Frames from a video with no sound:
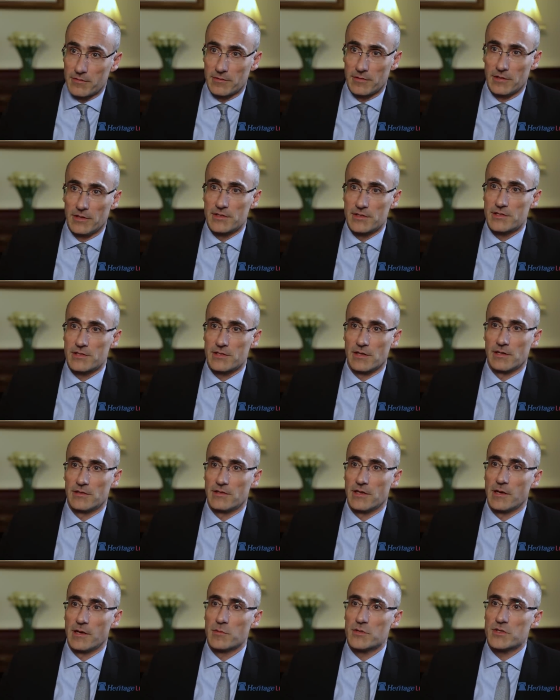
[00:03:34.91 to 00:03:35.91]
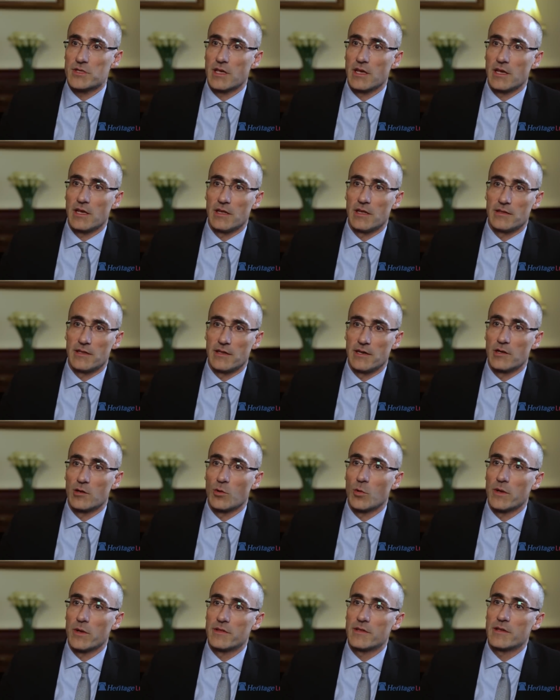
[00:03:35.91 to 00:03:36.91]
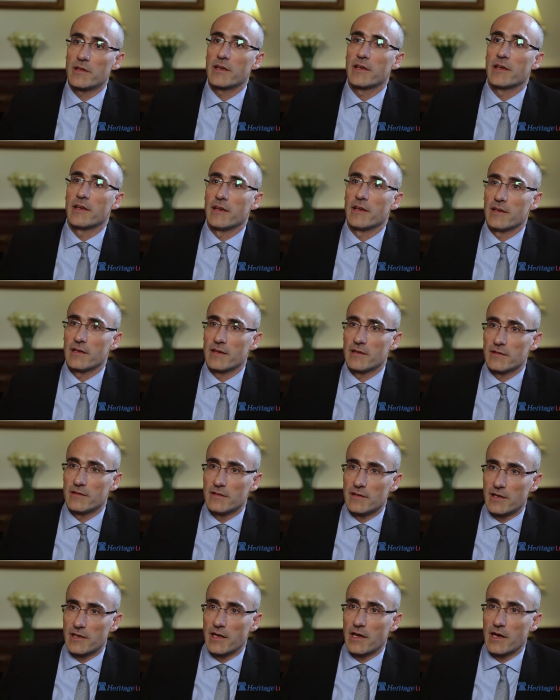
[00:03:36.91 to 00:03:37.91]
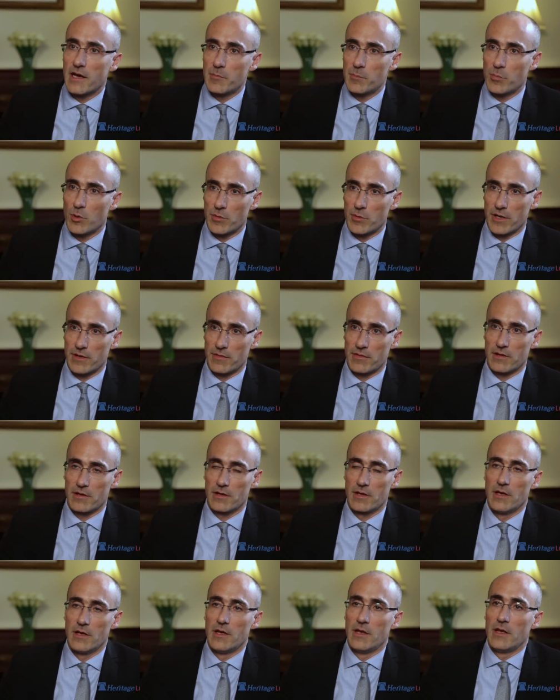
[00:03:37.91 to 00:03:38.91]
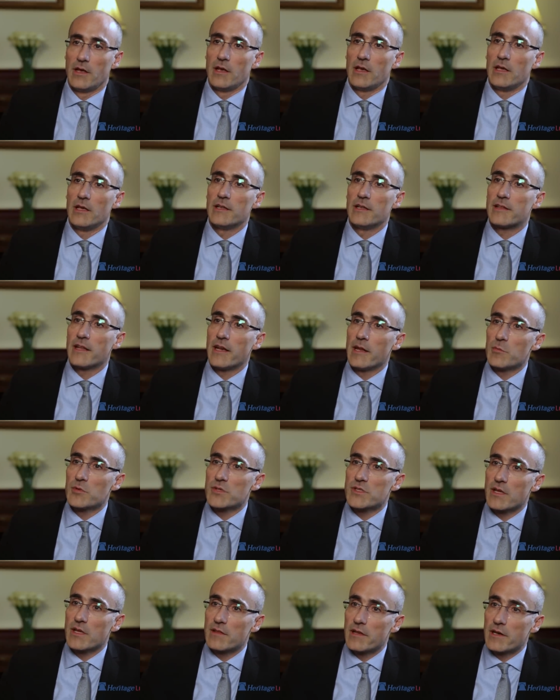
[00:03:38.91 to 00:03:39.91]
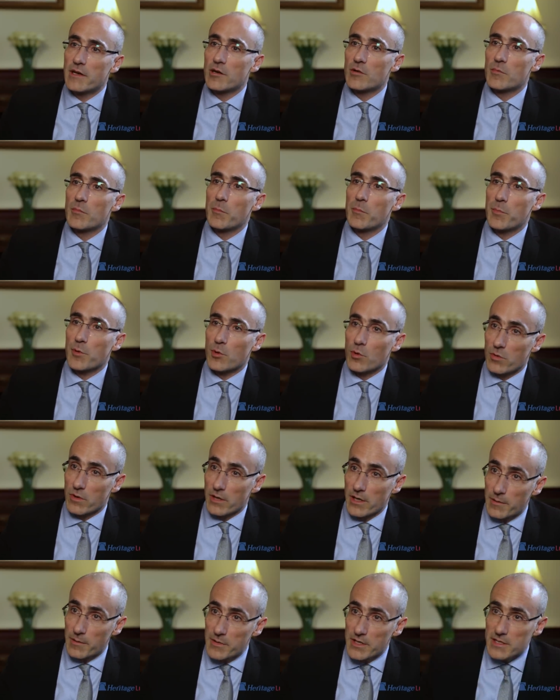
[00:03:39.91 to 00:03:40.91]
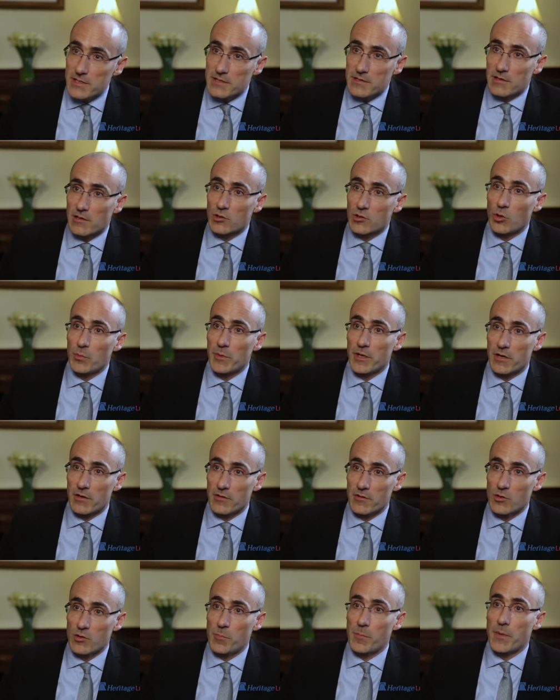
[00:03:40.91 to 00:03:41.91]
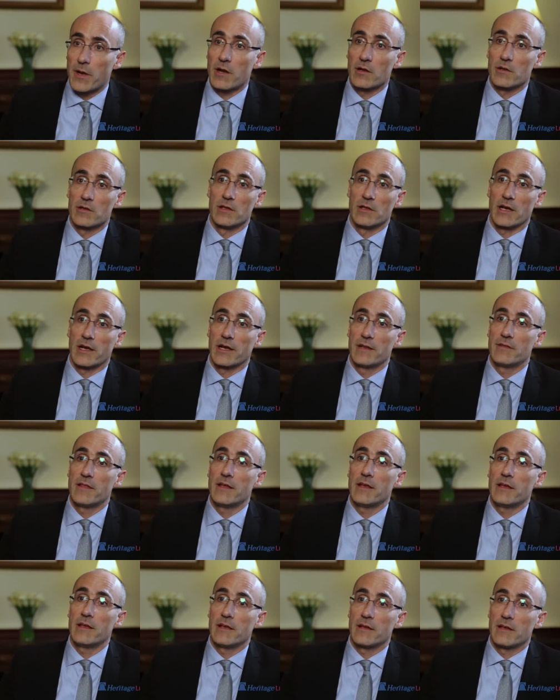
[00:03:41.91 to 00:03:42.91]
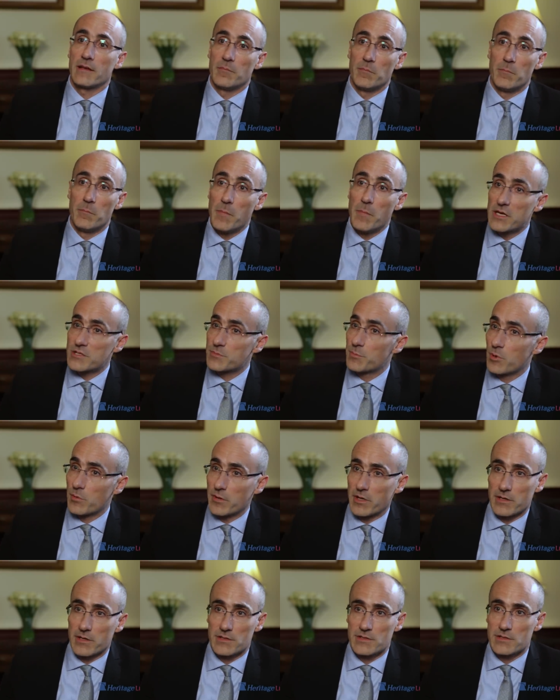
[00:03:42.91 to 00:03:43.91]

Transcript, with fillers: Eh, tenemos que tener en cuenta de que, hay pobreza. Y tenemos que tener programas del gobierno para la gente más pobre.